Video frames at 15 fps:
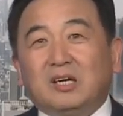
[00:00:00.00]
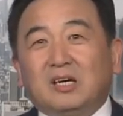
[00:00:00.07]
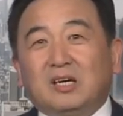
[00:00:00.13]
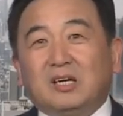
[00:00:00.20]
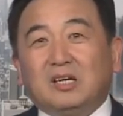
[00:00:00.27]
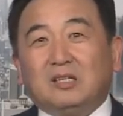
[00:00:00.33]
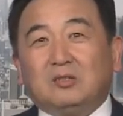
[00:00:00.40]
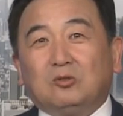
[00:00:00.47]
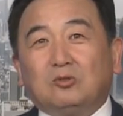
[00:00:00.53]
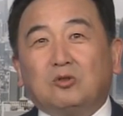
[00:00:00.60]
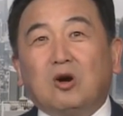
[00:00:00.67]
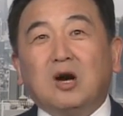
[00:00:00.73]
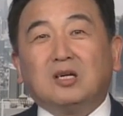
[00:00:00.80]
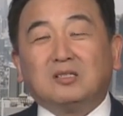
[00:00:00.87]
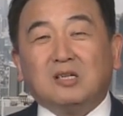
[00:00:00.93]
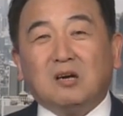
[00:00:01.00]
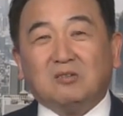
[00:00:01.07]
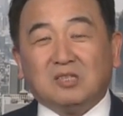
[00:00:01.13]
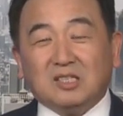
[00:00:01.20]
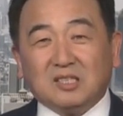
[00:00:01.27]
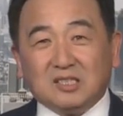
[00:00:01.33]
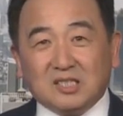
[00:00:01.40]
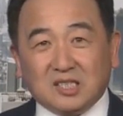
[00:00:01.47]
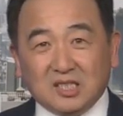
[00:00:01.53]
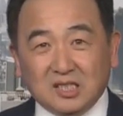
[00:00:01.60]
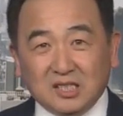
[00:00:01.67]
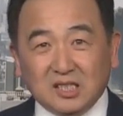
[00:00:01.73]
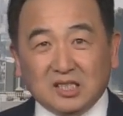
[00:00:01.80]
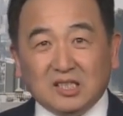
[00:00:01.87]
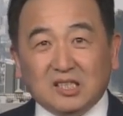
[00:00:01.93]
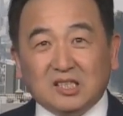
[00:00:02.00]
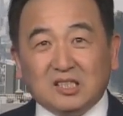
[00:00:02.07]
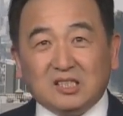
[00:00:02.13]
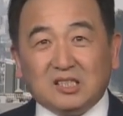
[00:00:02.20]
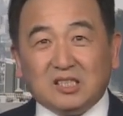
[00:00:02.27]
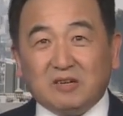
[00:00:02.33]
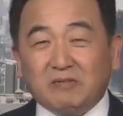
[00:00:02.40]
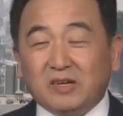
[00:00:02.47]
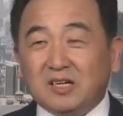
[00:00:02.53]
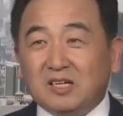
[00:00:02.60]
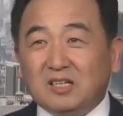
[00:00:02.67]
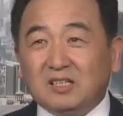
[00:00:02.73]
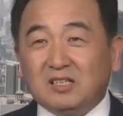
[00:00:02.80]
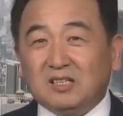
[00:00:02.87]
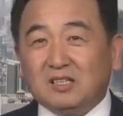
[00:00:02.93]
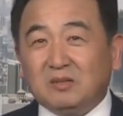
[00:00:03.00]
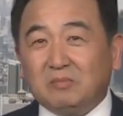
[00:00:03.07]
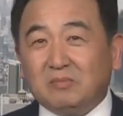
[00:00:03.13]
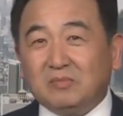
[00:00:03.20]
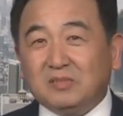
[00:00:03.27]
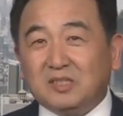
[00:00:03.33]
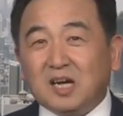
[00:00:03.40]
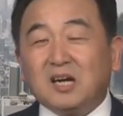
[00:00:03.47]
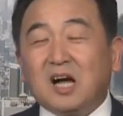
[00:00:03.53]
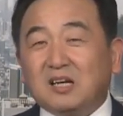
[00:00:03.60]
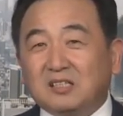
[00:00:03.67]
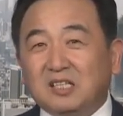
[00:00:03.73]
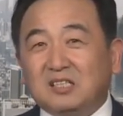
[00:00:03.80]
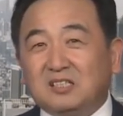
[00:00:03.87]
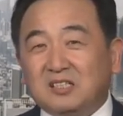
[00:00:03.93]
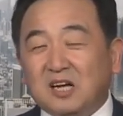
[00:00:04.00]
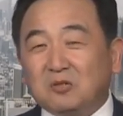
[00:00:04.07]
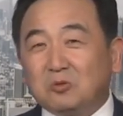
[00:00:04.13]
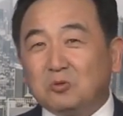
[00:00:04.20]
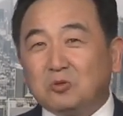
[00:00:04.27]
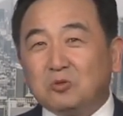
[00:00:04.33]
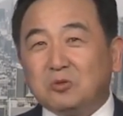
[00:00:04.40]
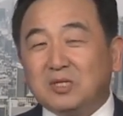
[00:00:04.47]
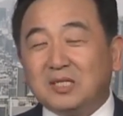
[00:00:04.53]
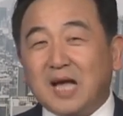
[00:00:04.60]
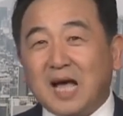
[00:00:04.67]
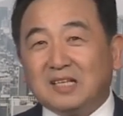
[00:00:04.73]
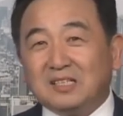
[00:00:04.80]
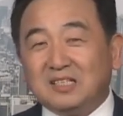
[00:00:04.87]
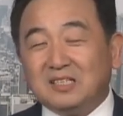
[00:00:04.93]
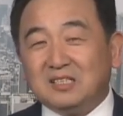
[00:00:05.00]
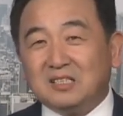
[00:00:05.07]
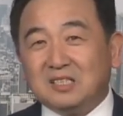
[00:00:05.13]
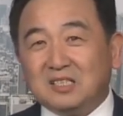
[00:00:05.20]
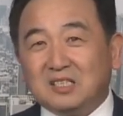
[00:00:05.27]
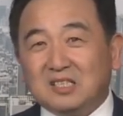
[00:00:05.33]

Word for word: 呃，创造了一个奇迹，成为了香港历史当中最大的一次